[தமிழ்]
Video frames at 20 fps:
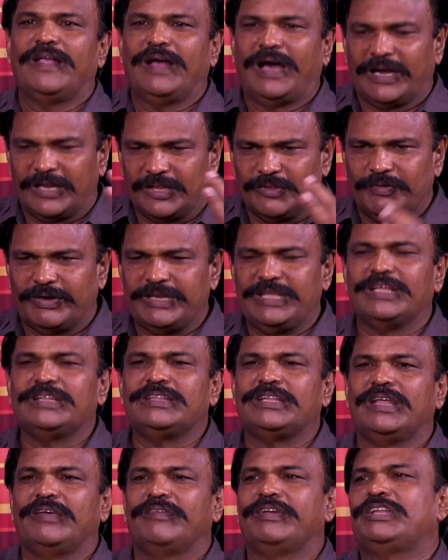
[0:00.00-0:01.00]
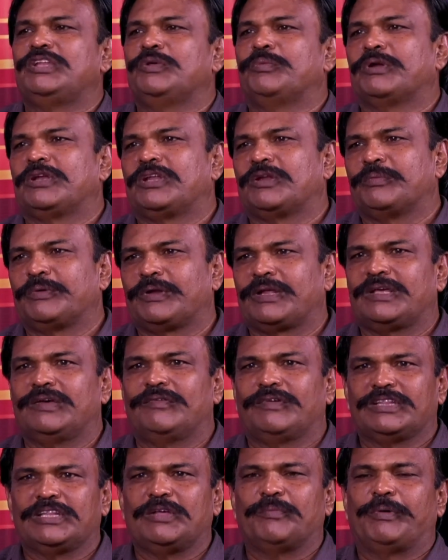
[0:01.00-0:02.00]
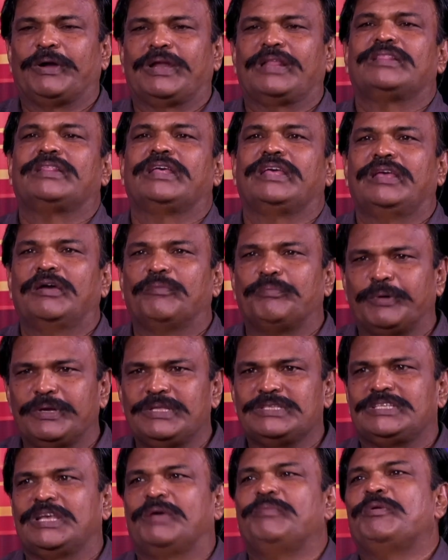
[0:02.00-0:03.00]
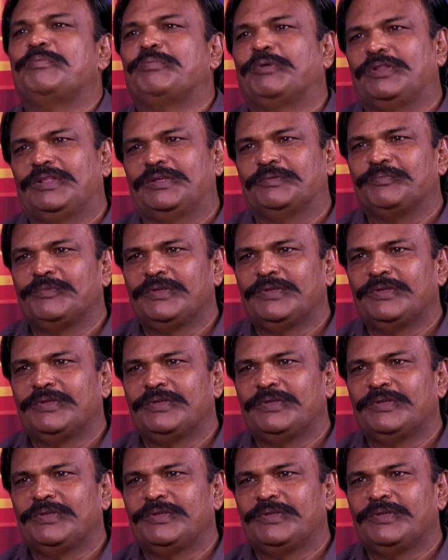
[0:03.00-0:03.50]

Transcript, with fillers: அல்லது வணிகத்திலே வெற்றி பெற்ற பிறகு வந்த பணத்தை எப்படி சேமிப்பது